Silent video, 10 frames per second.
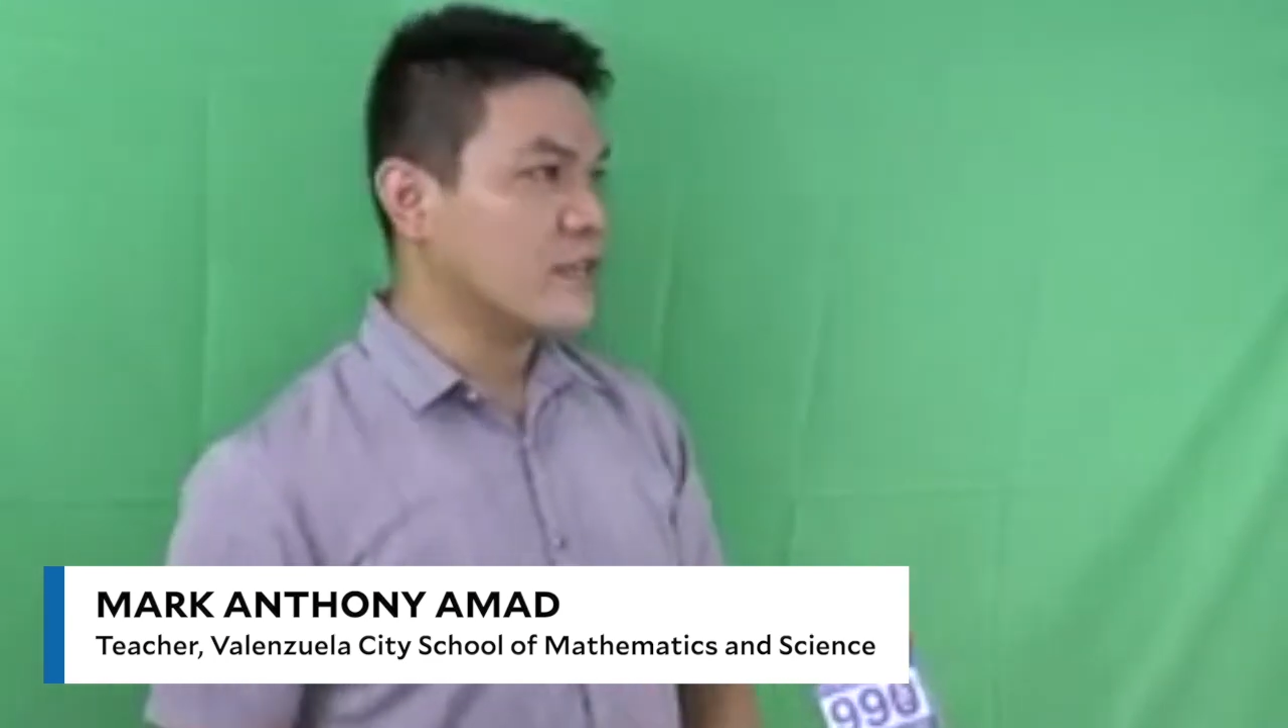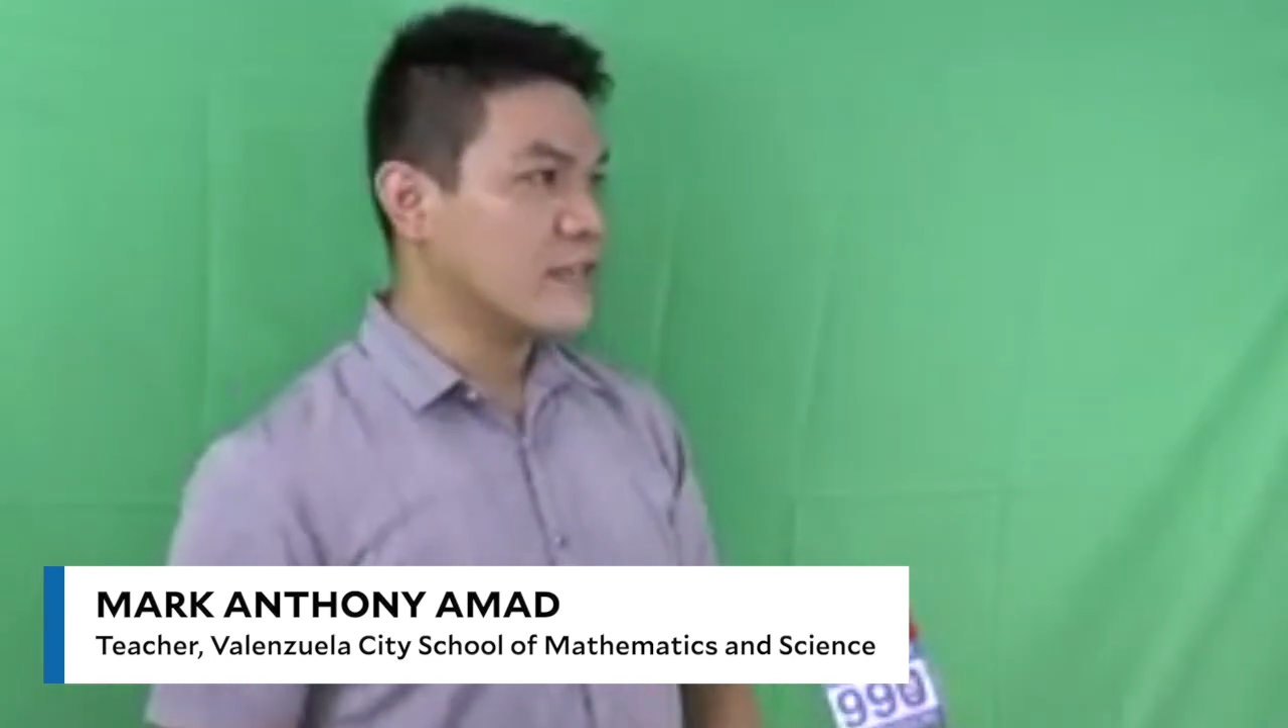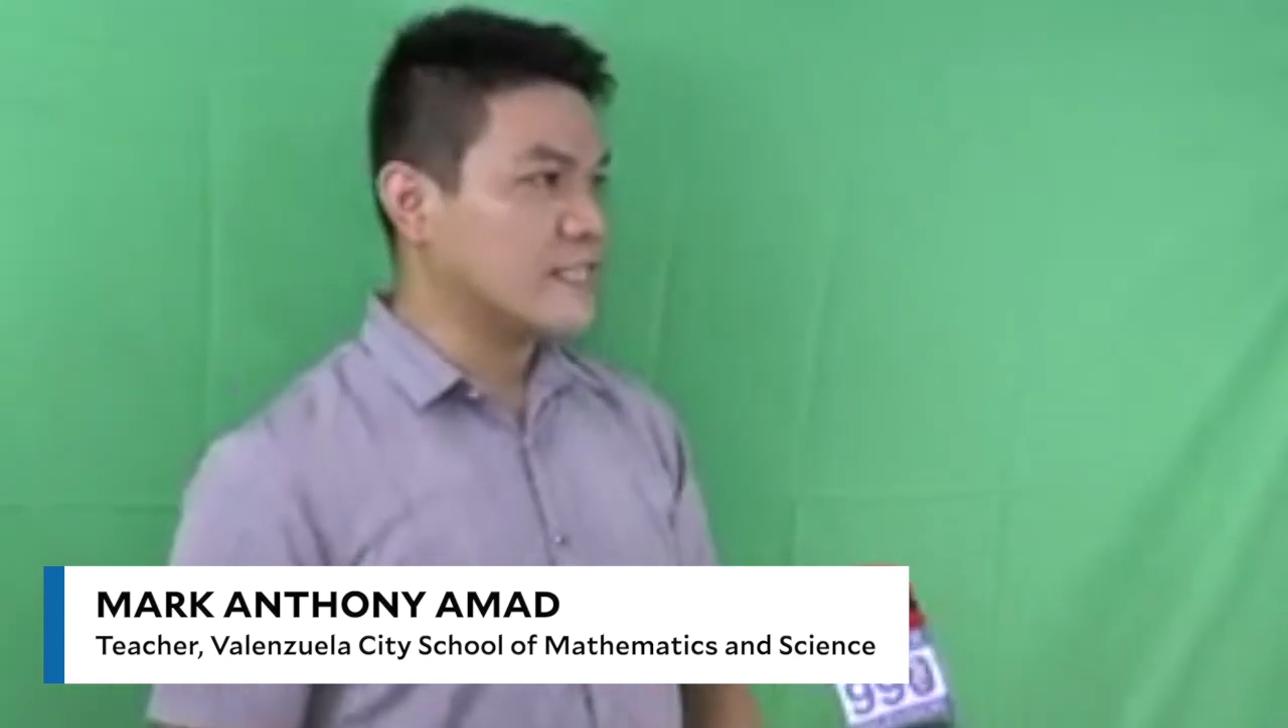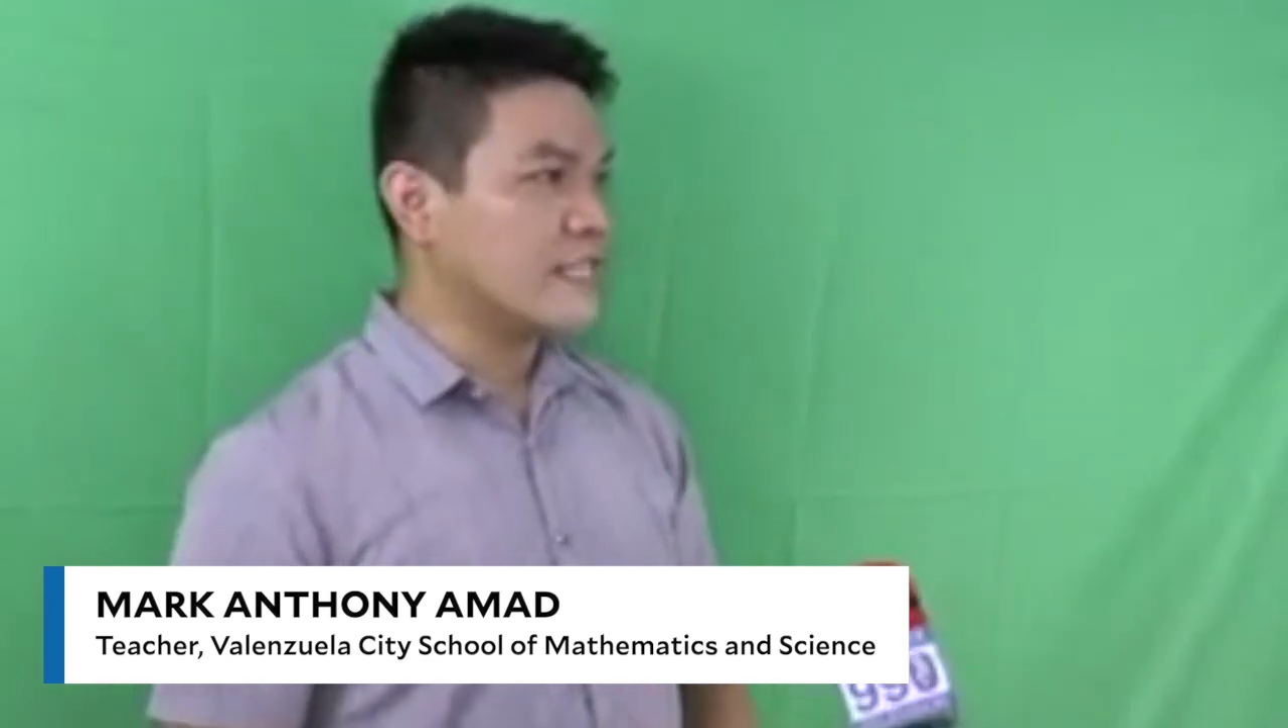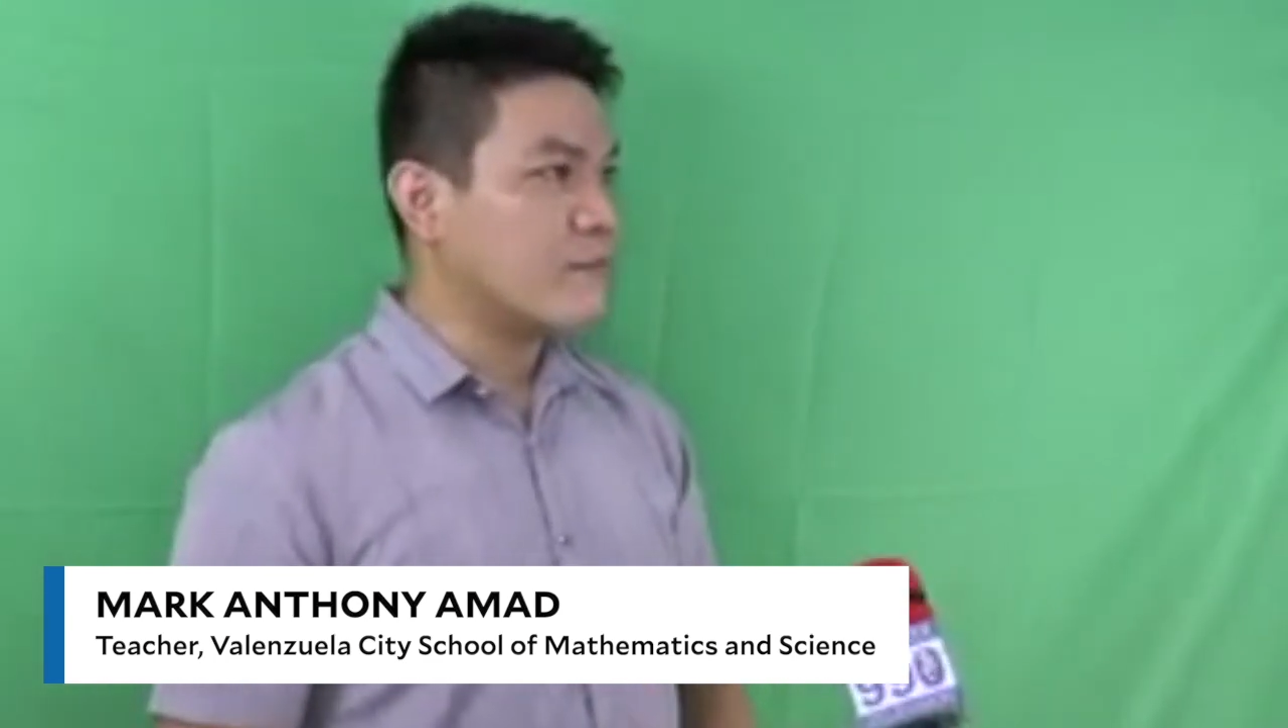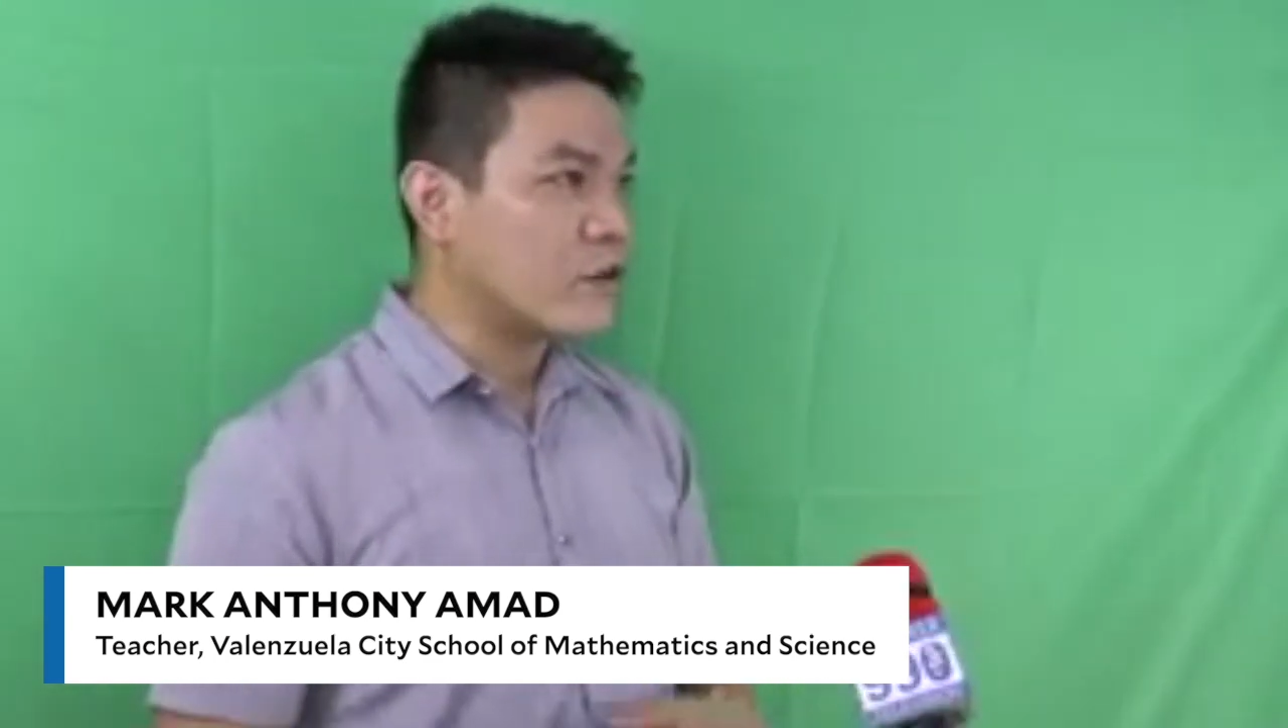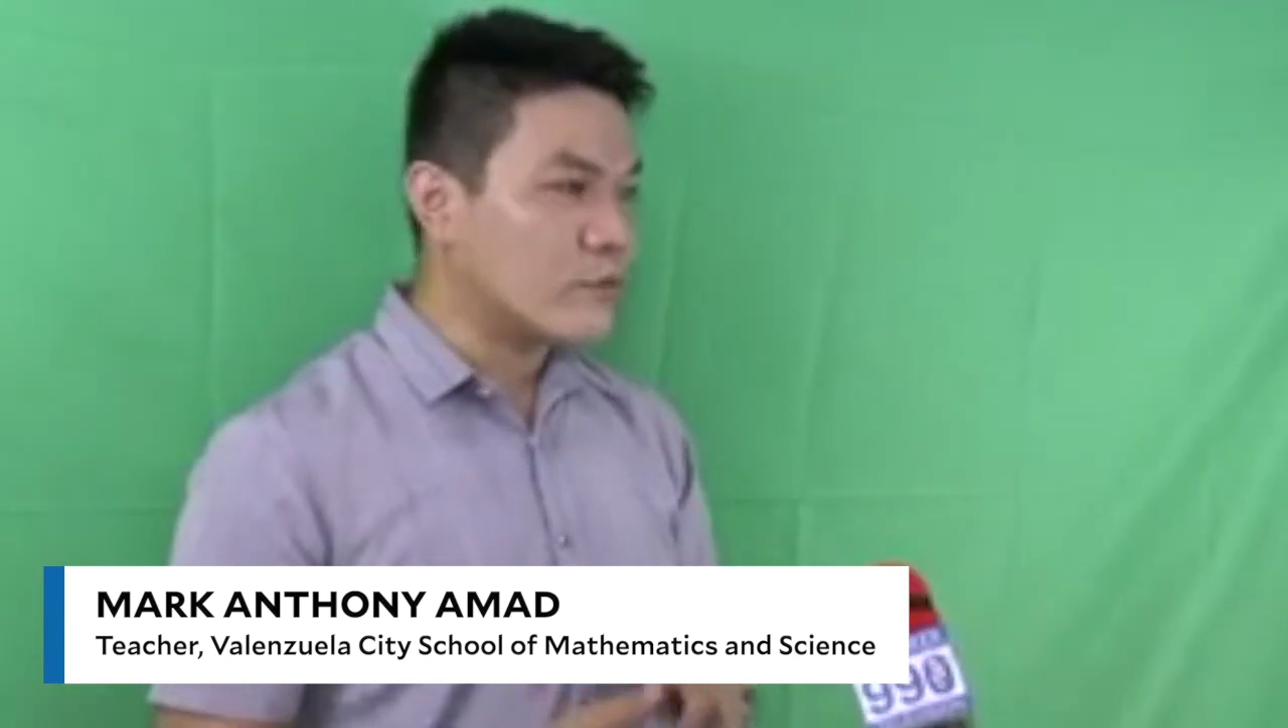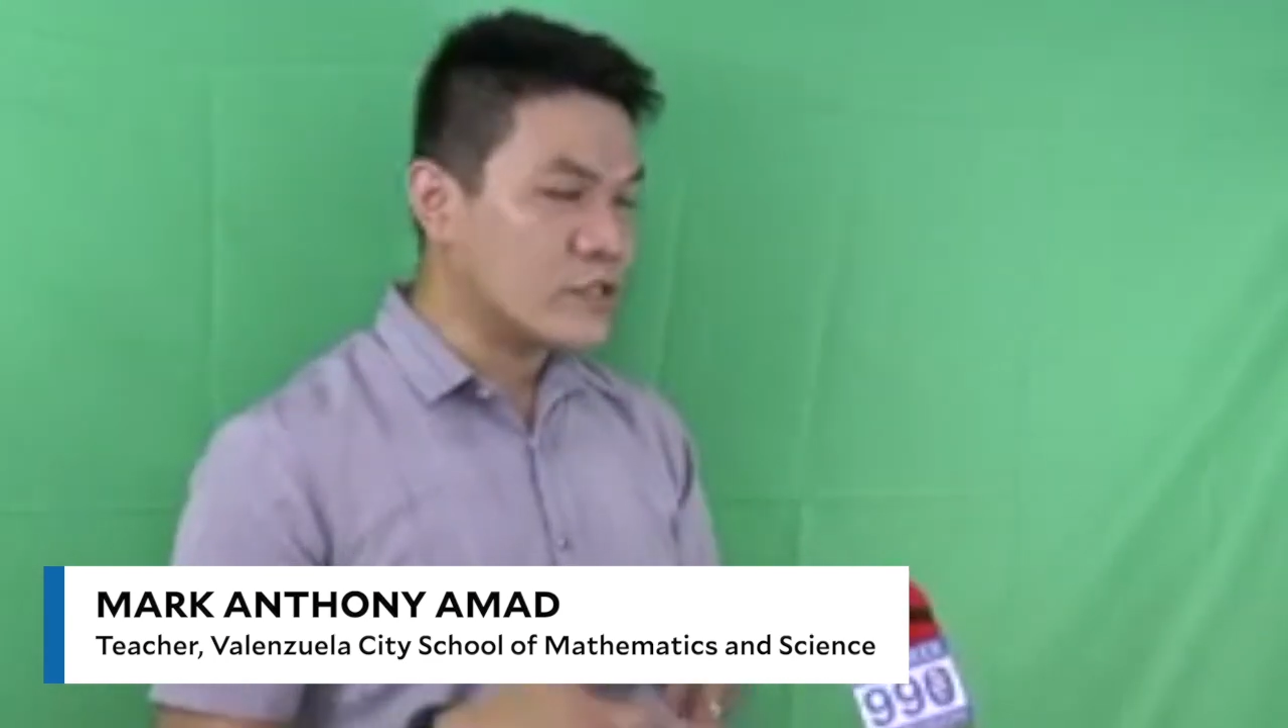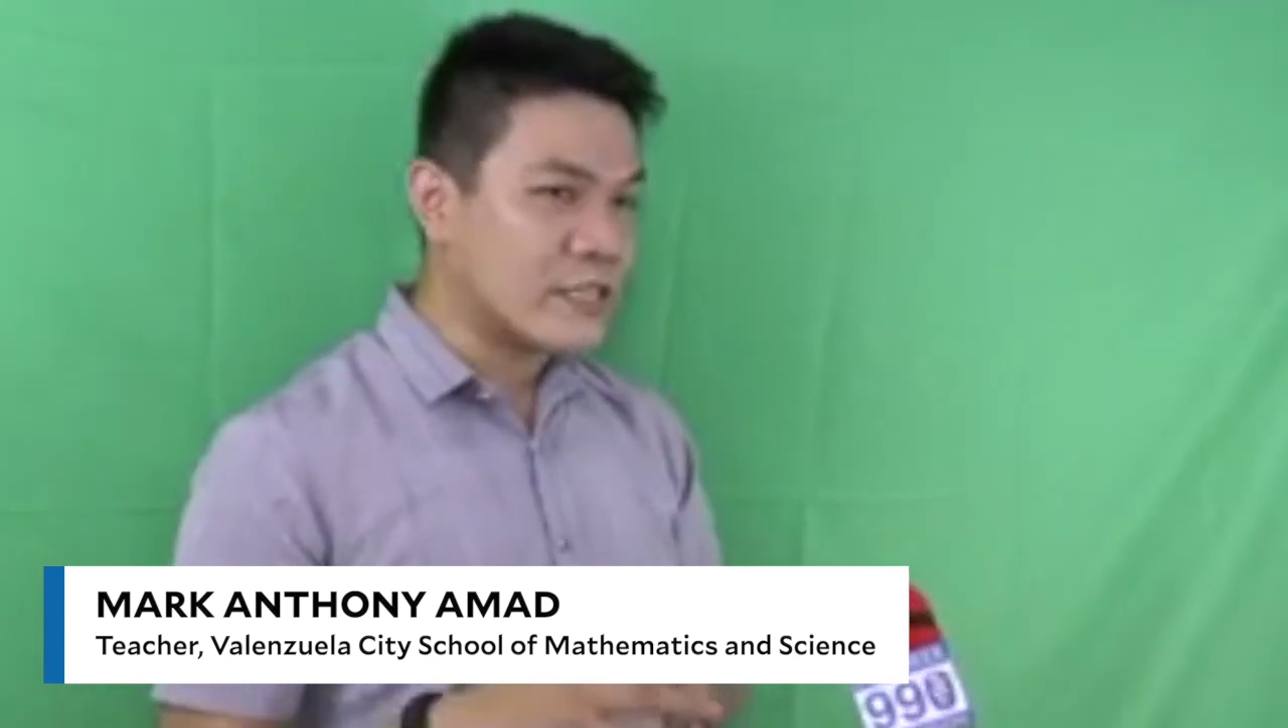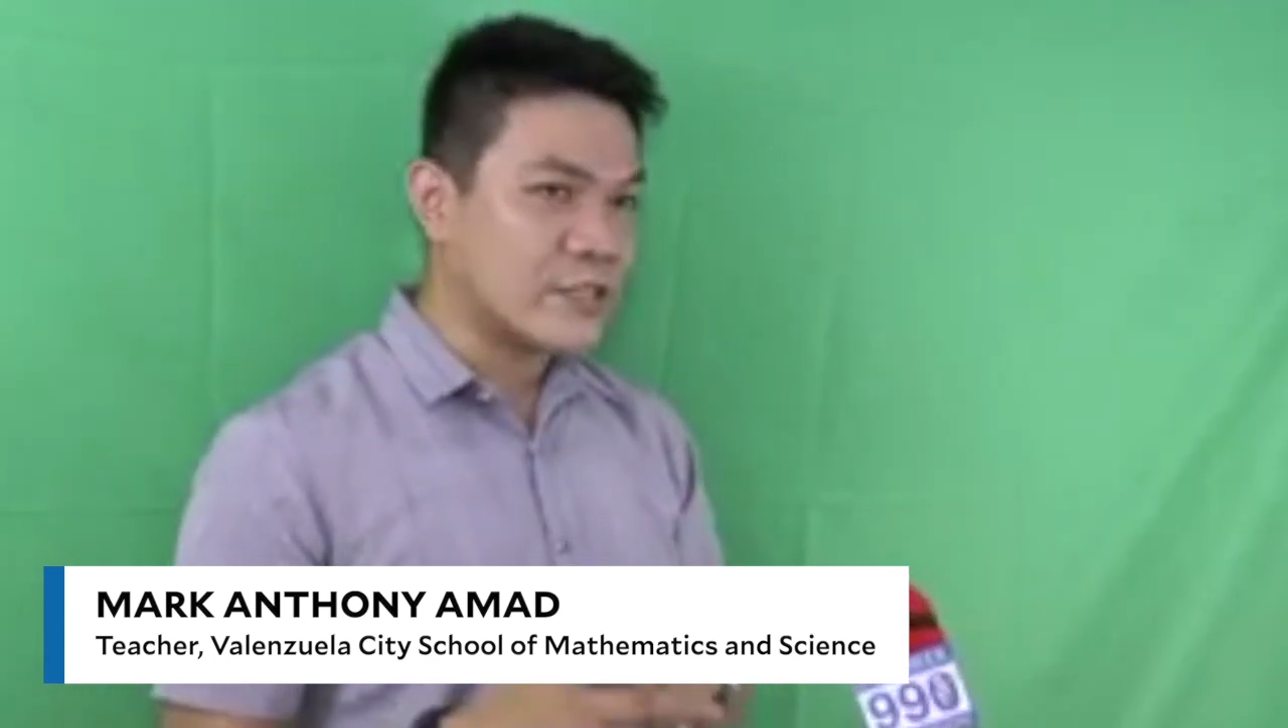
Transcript: Kasi bago po sila